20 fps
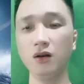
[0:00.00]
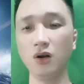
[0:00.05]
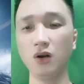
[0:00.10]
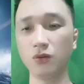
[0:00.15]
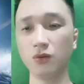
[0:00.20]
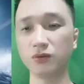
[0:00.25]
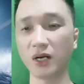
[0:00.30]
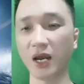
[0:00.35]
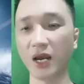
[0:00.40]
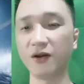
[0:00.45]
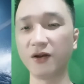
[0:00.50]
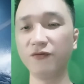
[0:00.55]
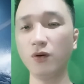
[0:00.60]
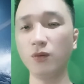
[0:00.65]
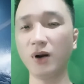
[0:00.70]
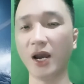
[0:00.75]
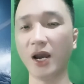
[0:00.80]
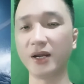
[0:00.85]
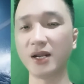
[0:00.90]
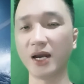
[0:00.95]
Lúc này
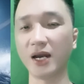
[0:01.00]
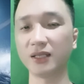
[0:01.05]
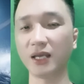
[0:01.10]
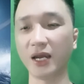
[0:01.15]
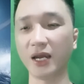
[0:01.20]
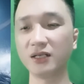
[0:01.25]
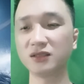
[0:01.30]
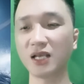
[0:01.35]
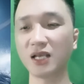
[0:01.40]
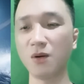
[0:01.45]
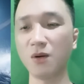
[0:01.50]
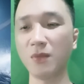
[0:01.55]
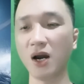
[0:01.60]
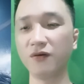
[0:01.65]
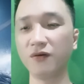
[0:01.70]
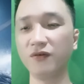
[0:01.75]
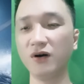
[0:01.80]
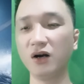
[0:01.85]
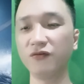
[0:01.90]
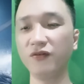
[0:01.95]
Phúc Hải Đại Thánh giao
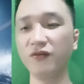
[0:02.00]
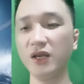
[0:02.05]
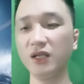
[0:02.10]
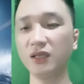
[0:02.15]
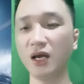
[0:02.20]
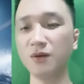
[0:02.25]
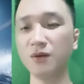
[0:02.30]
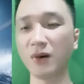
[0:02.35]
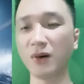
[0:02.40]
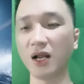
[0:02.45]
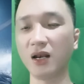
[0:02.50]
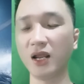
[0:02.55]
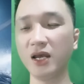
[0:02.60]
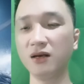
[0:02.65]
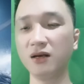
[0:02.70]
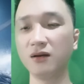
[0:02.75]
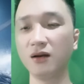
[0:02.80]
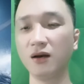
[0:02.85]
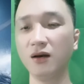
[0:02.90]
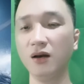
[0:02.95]
ma vương phi thân mà
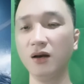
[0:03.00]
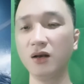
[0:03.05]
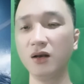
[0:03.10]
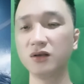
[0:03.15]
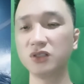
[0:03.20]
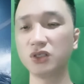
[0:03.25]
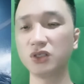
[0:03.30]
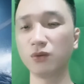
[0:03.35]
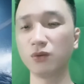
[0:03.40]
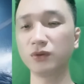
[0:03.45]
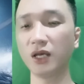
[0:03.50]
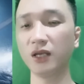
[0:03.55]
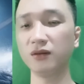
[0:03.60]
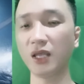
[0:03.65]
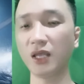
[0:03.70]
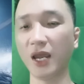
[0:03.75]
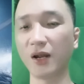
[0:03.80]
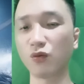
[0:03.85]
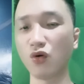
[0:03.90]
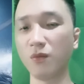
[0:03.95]
lên, dùng
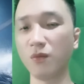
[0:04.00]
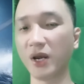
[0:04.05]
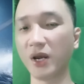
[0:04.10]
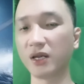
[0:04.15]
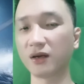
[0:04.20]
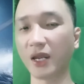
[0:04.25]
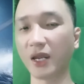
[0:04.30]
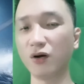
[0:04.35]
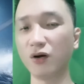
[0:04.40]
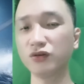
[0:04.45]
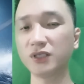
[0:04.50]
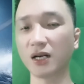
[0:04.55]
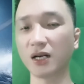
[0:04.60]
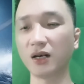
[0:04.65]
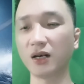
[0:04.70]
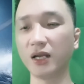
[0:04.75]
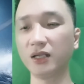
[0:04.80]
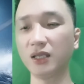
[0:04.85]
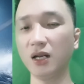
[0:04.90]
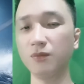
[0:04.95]
thân thể của mình kéo
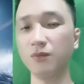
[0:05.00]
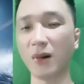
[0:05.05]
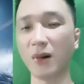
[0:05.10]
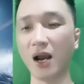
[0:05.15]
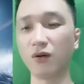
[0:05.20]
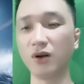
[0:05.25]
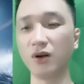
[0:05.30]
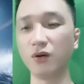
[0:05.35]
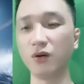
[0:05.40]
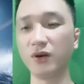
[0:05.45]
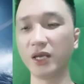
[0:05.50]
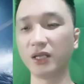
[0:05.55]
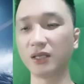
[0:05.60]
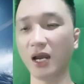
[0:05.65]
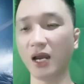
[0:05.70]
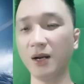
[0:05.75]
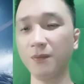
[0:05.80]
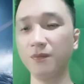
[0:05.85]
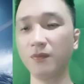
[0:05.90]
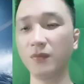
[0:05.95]
chặt lấy thất bào lưu ly
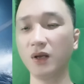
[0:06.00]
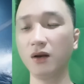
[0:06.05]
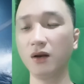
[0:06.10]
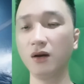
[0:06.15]
tháp.